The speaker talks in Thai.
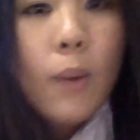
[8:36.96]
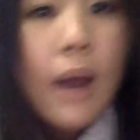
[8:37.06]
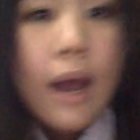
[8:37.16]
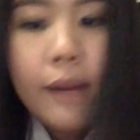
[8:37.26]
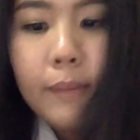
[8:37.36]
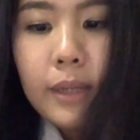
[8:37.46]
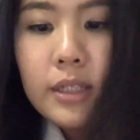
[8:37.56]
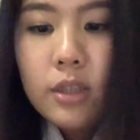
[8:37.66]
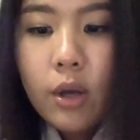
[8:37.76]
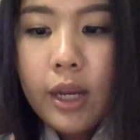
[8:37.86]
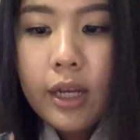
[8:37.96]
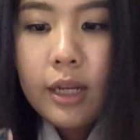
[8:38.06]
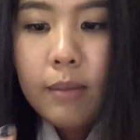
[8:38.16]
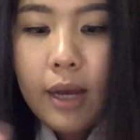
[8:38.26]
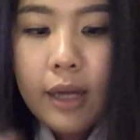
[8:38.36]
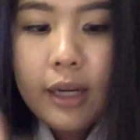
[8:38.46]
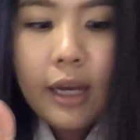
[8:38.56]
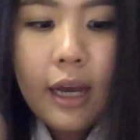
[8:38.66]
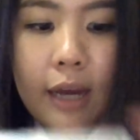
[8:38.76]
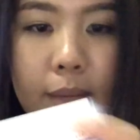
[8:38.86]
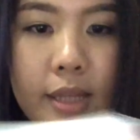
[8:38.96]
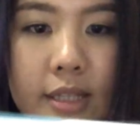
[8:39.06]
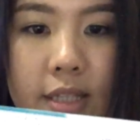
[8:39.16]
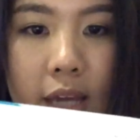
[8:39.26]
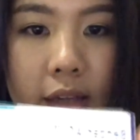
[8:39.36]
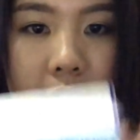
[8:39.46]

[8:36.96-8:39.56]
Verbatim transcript: อวานไปสอยอันนี้มานะคะเป็นแสก